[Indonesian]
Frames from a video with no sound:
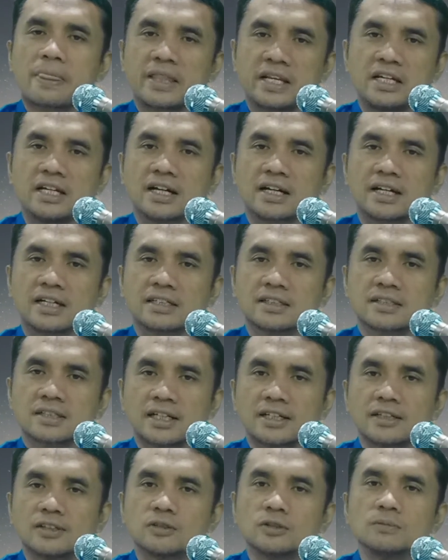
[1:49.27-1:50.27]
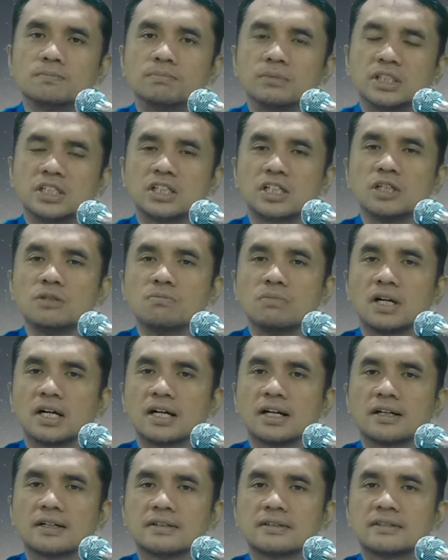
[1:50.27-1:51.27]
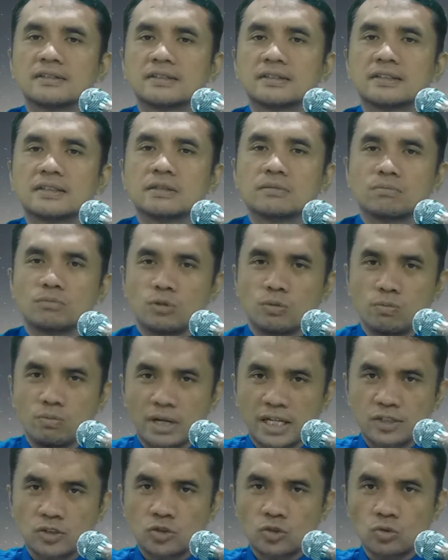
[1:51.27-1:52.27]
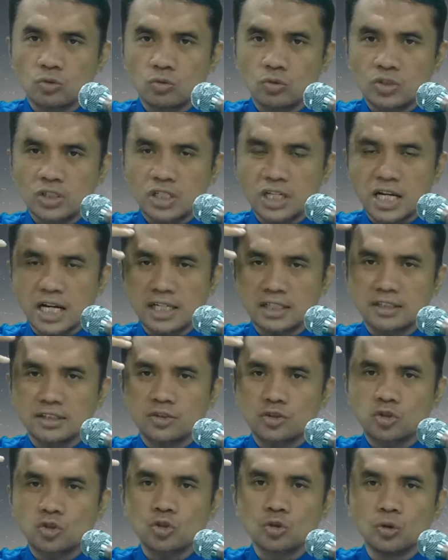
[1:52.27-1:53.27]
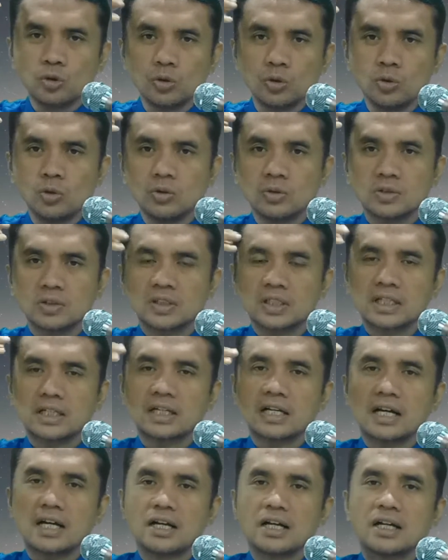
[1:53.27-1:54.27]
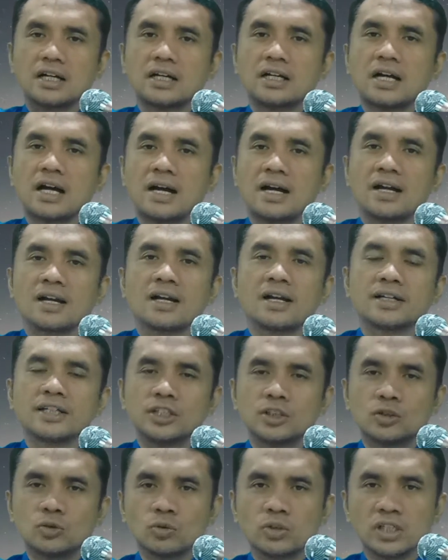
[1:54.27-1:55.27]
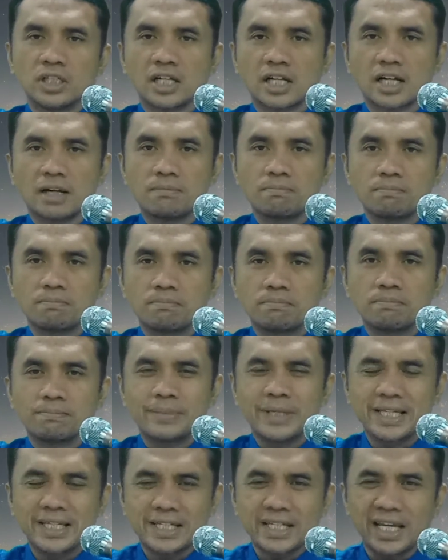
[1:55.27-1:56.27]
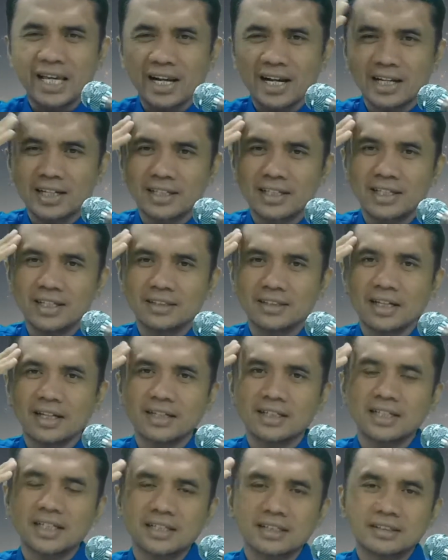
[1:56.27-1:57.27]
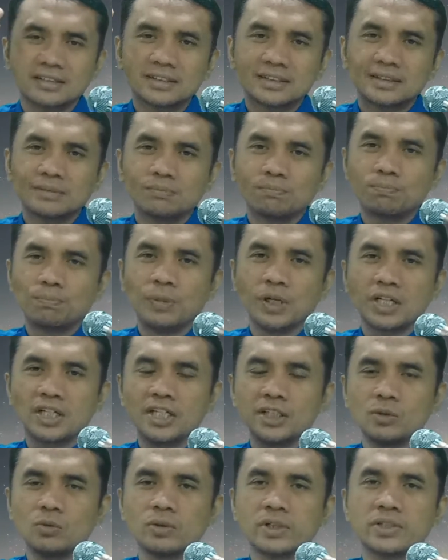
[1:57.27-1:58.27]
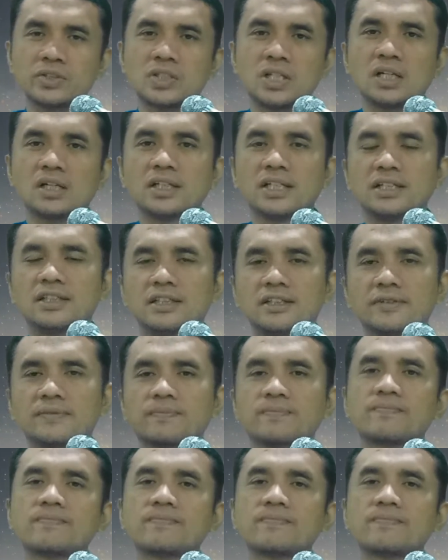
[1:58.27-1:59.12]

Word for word: tidak akan sanggup menerima, memasukkan seluruh Allah itu ke dalam pikiran kita yang begitu kecil ini.